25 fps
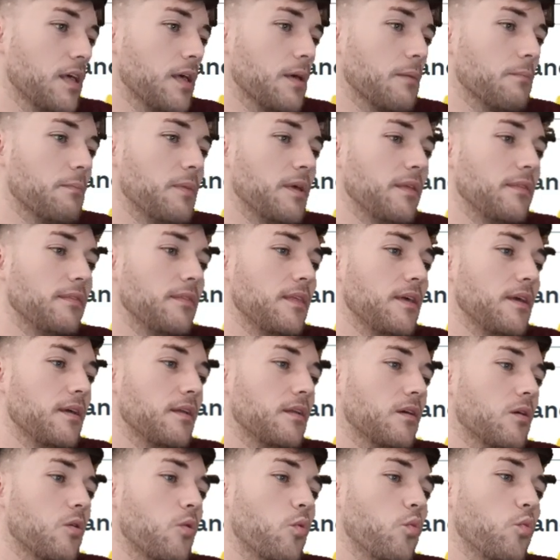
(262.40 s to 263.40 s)

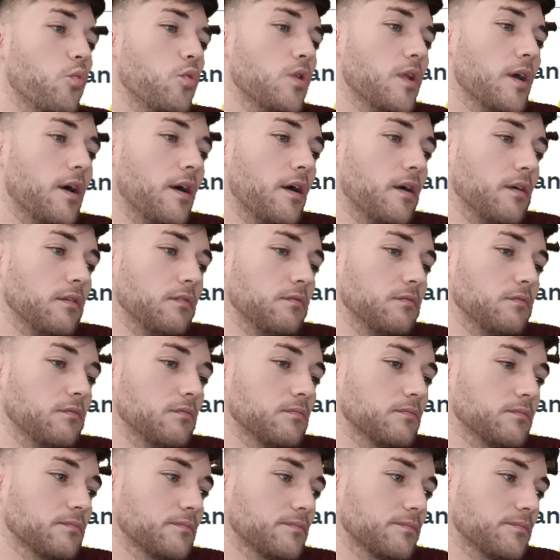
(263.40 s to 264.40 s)
Vender una.
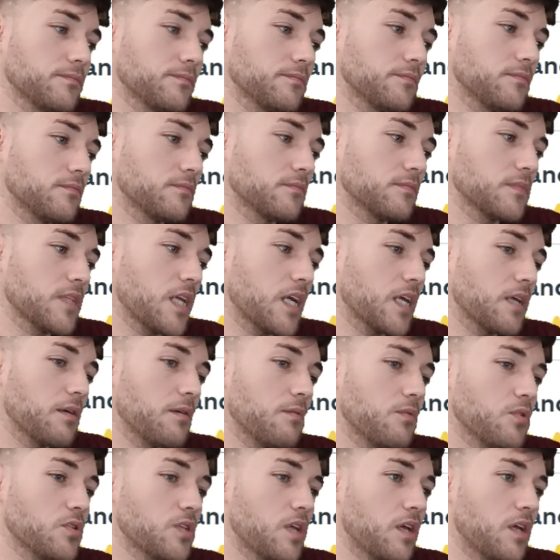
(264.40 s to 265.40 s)
La que
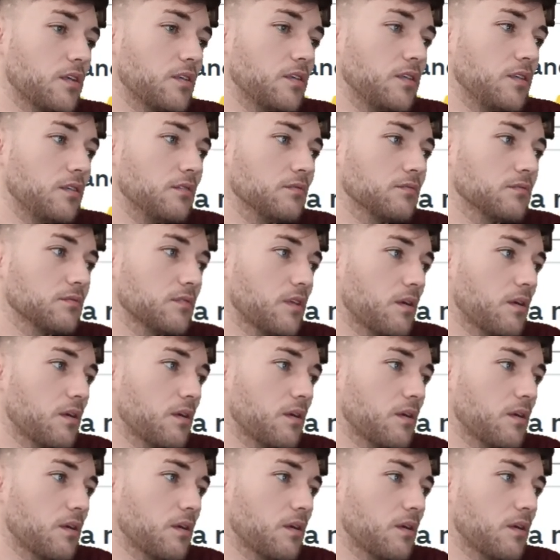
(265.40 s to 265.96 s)
vemos aquí.